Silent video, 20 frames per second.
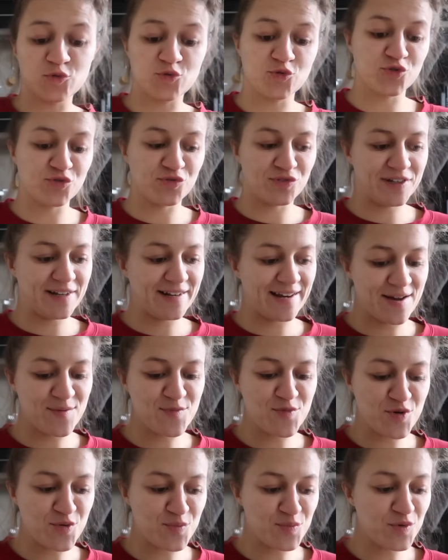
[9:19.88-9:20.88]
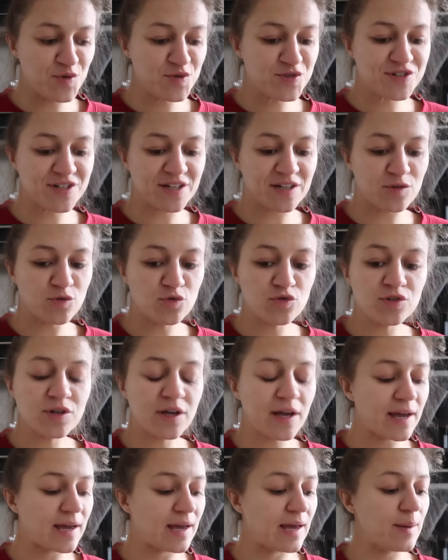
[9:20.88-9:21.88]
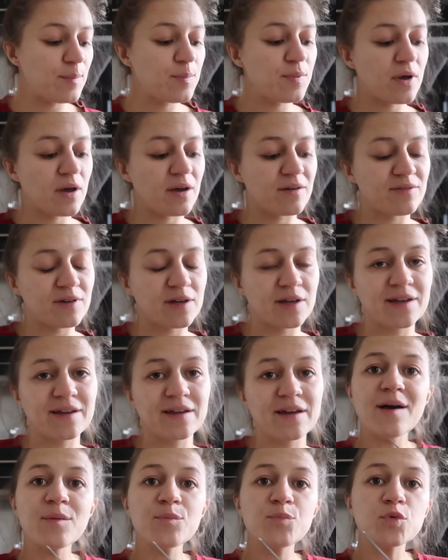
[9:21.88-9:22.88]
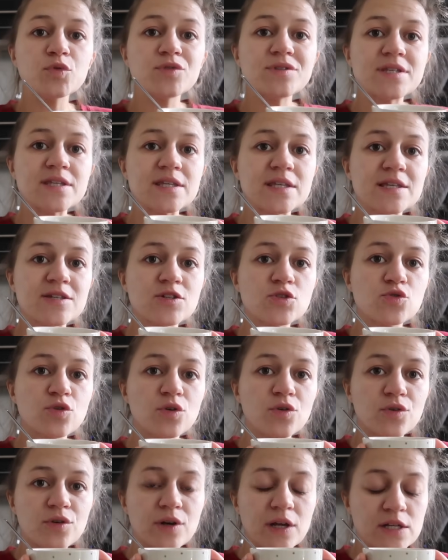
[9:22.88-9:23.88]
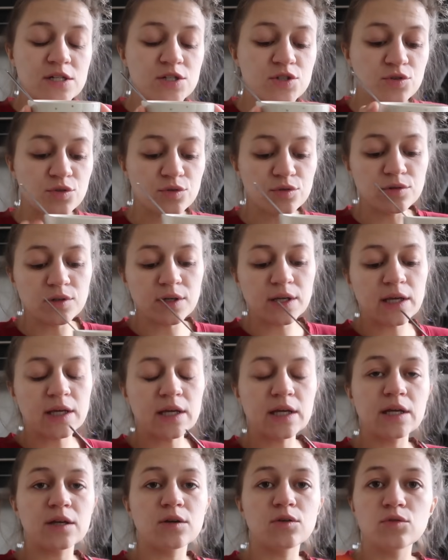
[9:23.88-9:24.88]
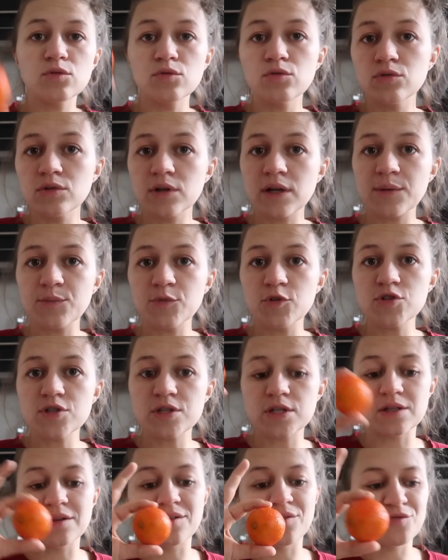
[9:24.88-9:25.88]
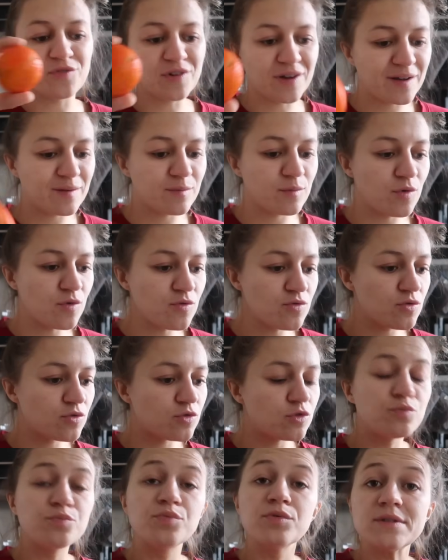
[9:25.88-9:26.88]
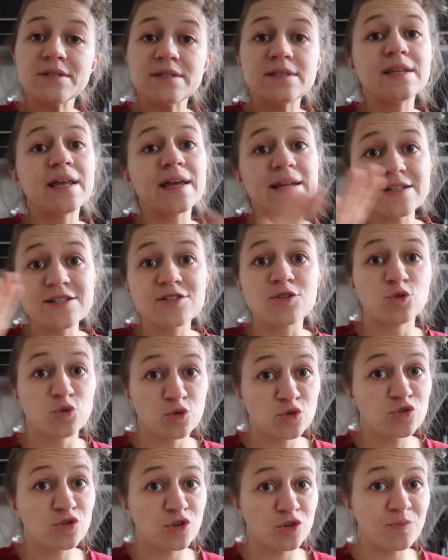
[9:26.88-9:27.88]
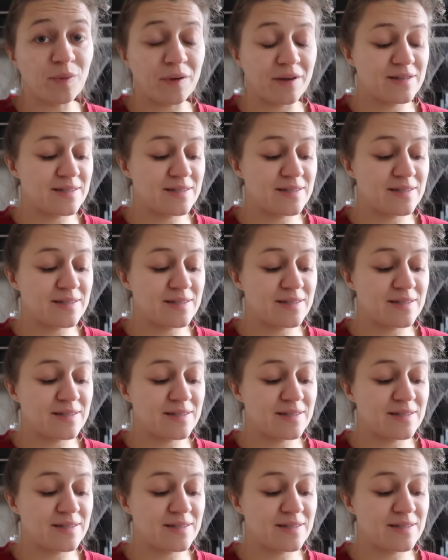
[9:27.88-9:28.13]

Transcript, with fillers: donc je vais clairement manger une crêpe avec un petit chocolat chaud et une clémentine. Vraiment le petit déj d'automne par